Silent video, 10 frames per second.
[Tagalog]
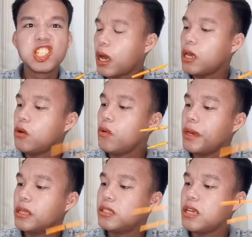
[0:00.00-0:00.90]
Kay
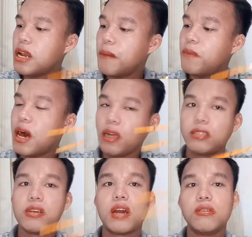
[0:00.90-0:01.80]
Louie and Sila
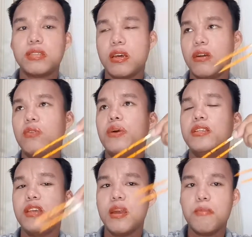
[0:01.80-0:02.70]
Vlogs, shoutout sa'yo Louie
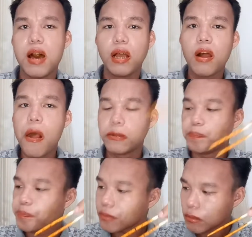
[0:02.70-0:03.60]
and Sila Vlogs.
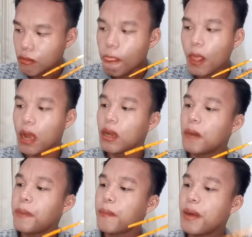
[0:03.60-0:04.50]

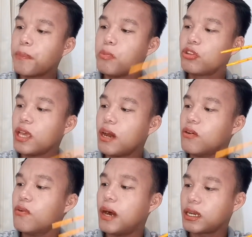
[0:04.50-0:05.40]
Kapag ba pumuti ang
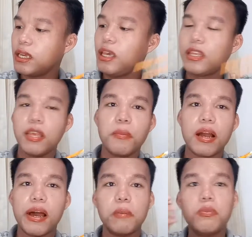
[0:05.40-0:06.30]
uwak, iitim
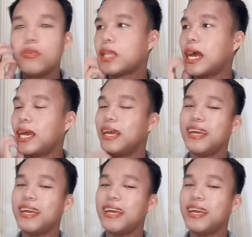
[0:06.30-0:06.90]
ka. Putang.